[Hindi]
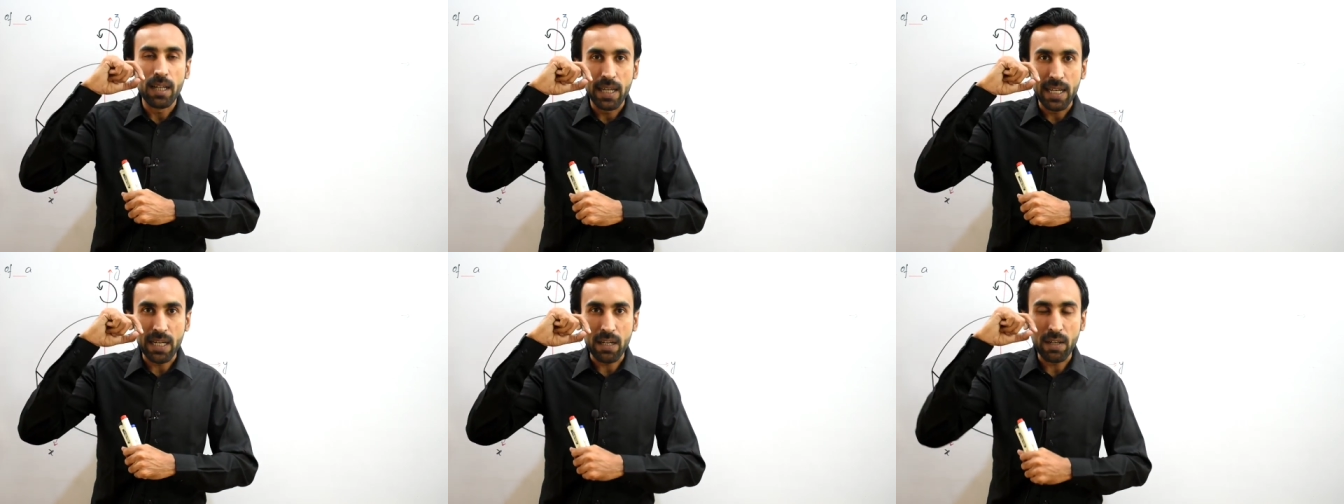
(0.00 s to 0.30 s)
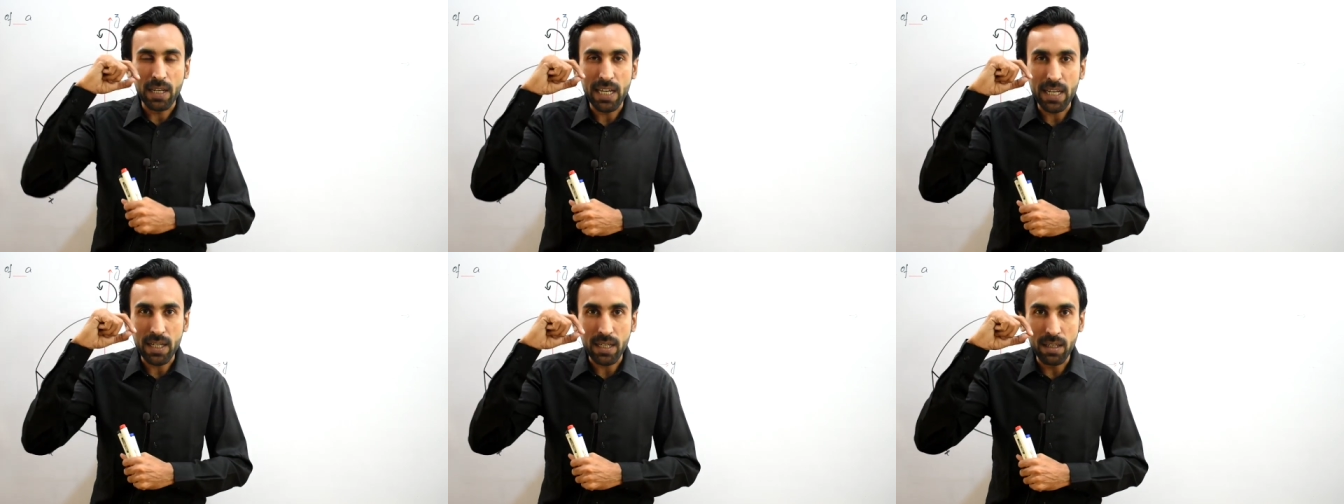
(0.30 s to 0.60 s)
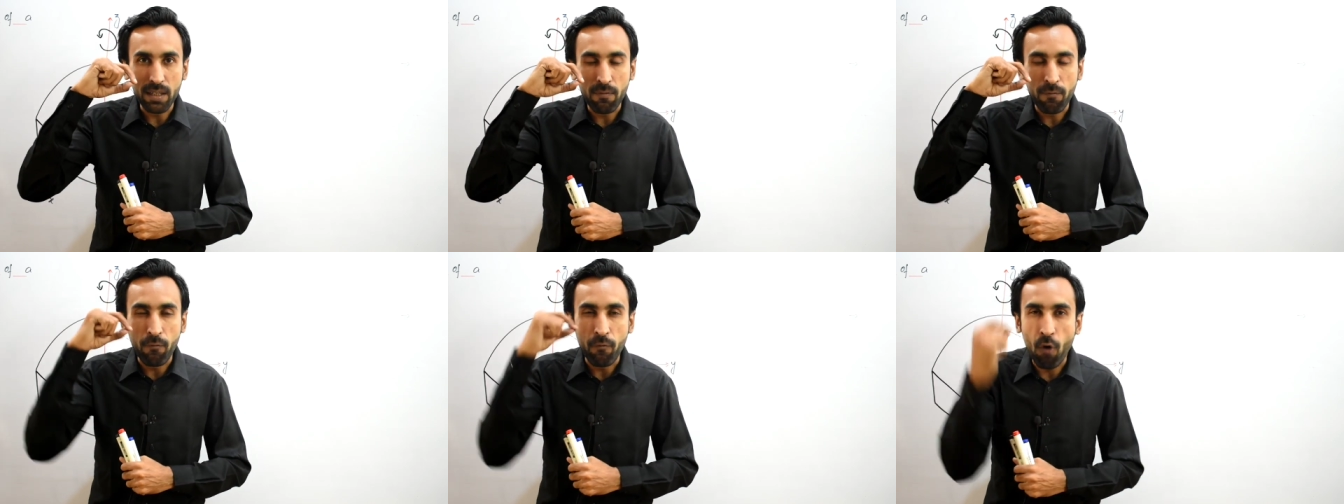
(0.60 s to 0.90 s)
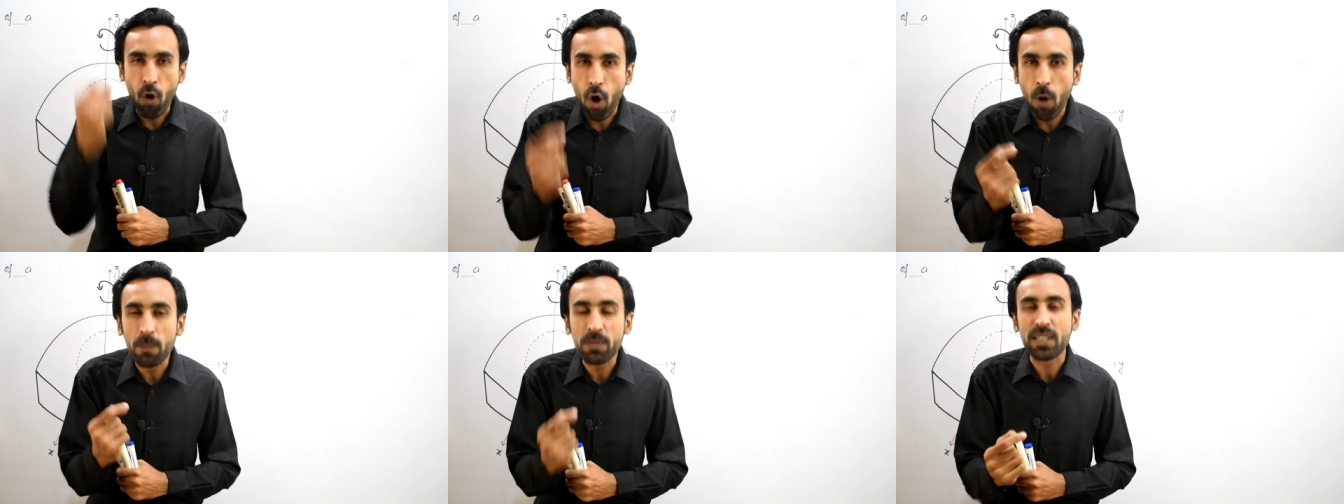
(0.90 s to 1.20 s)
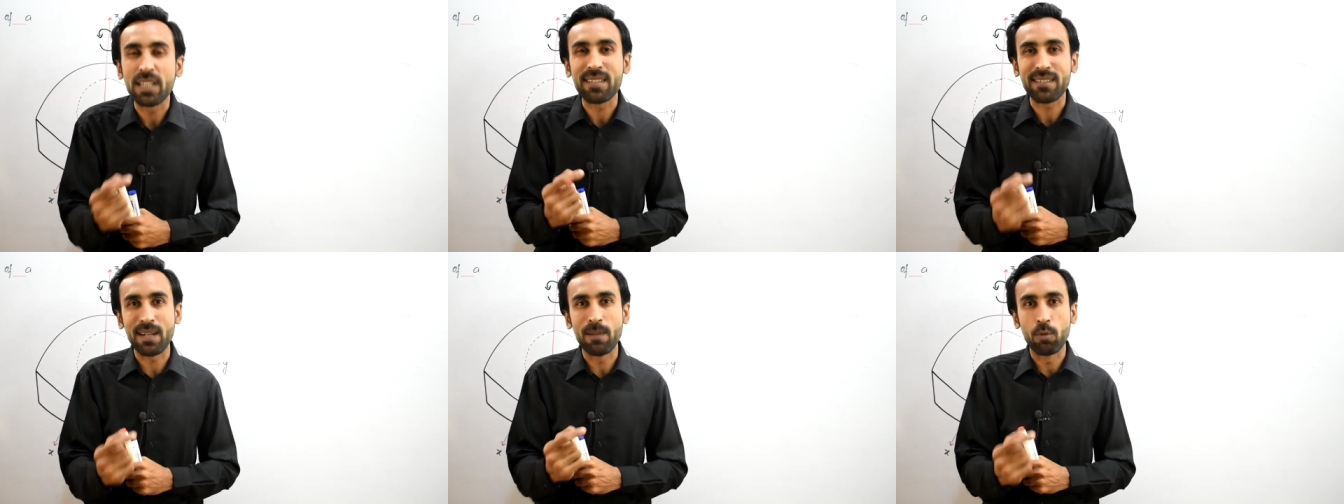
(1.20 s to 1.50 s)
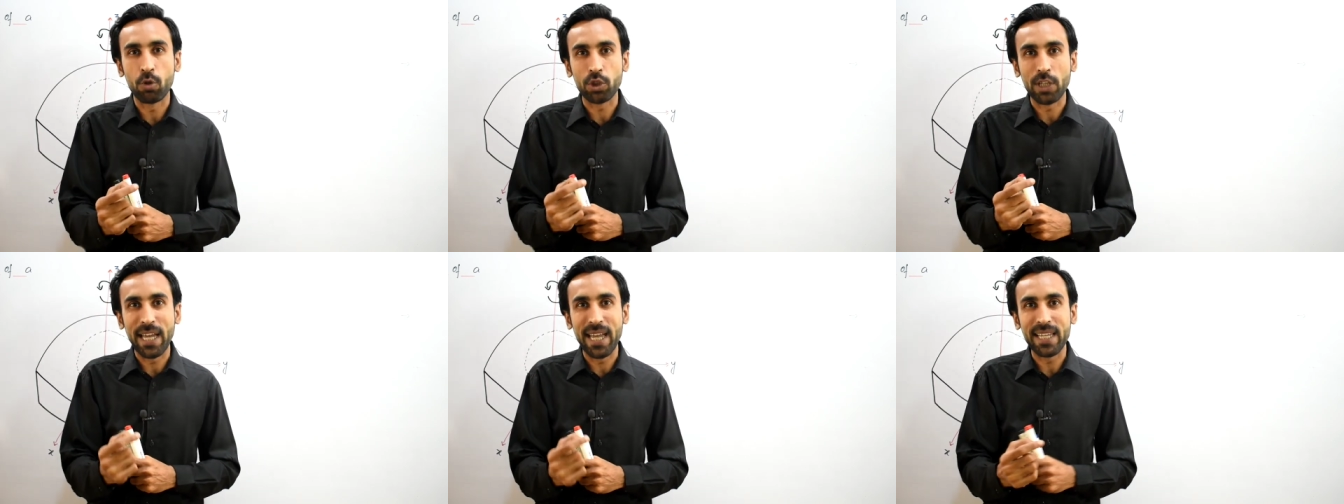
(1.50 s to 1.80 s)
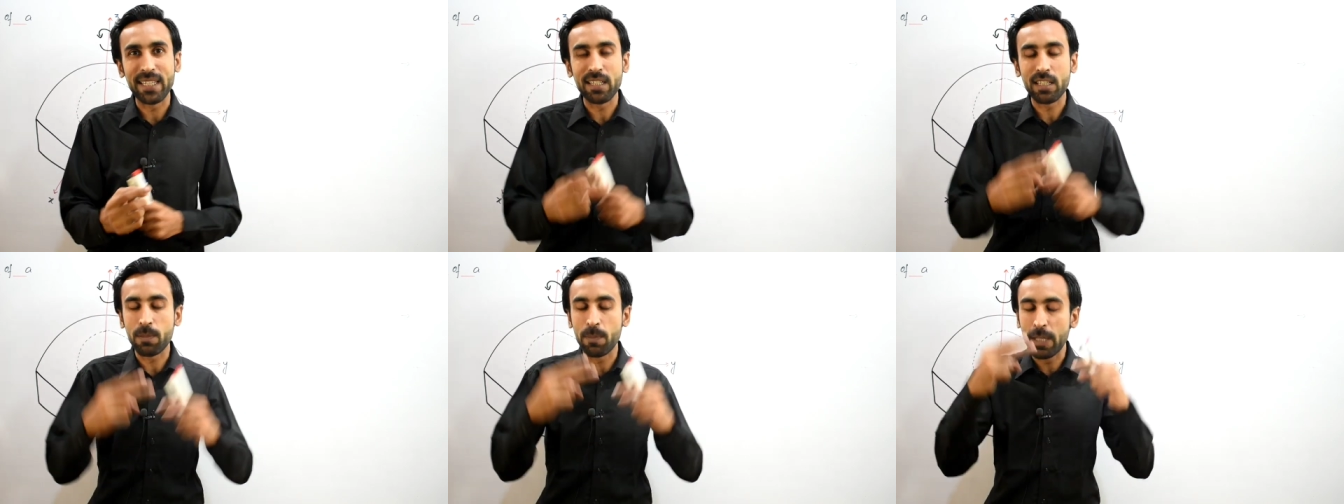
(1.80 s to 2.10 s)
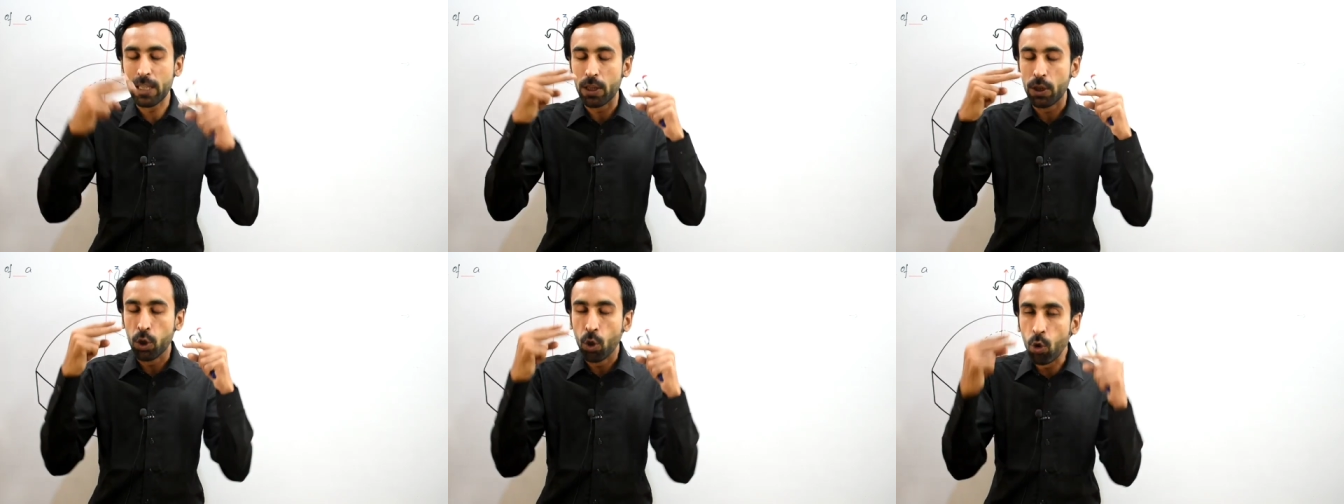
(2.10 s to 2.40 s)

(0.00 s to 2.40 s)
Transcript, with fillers: एक एक फॉर्म सिस्टम होता है जिसमें